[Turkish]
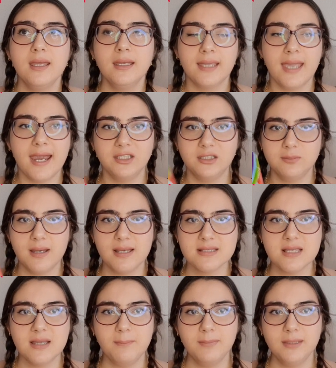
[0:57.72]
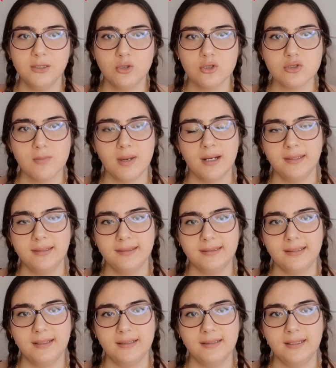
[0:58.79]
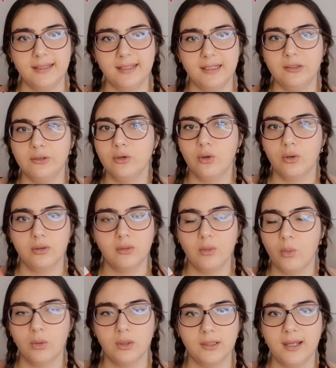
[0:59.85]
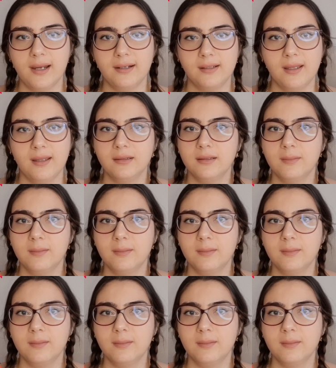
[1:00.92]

Gerçi bazen Migros marketlere de geliyor. oralardan